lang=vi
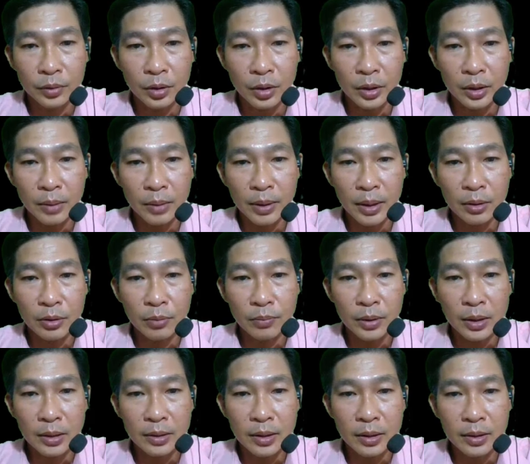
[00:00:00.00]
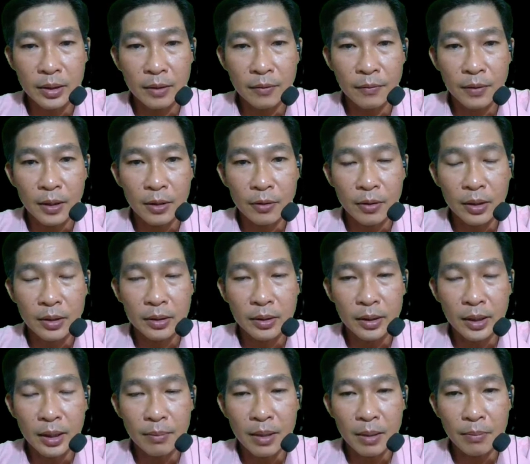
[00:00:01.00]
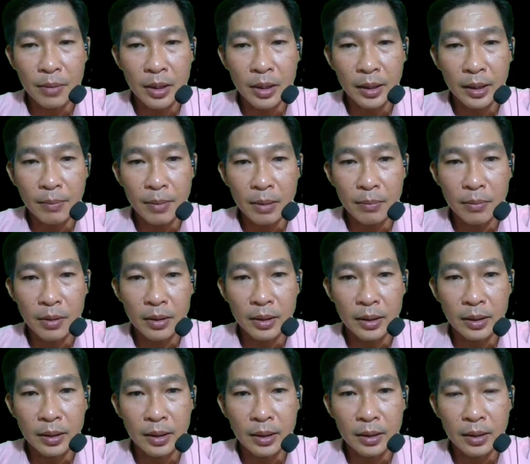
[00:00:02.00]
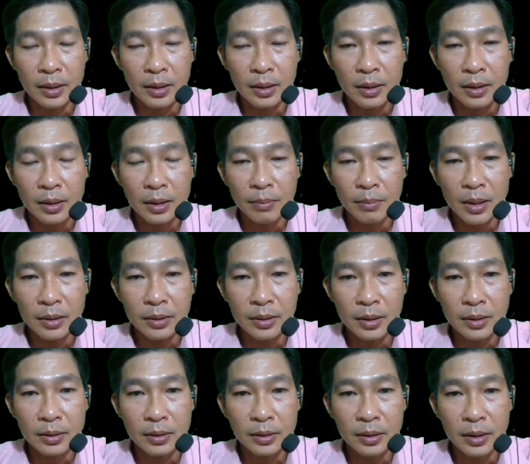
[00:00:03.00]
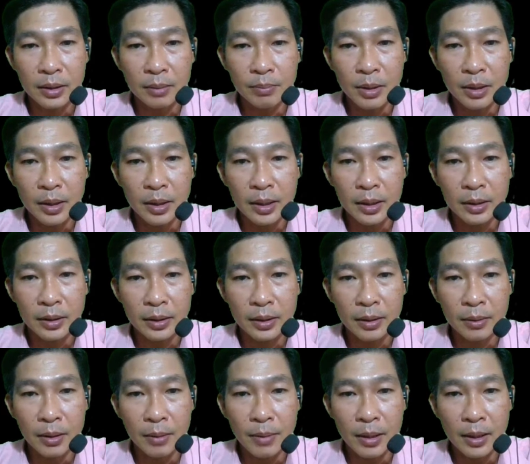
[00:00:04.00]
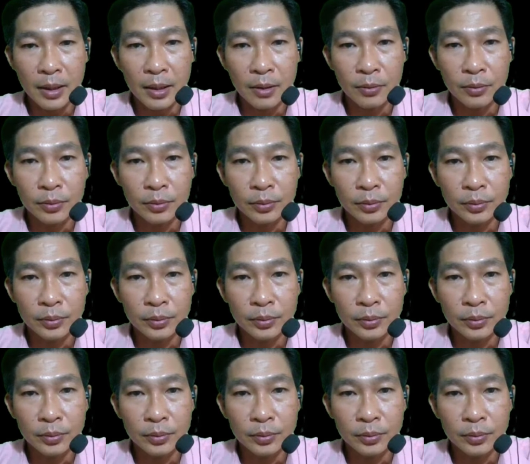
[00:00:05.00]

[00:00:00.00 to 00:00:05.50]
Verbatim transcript: Rồi tiếp theo chúng ta sẽ nhấn vào cái cái mã mời, cái mã mời này các à, bạn sẽ nhấn bất kỳ cái, cái mã nào.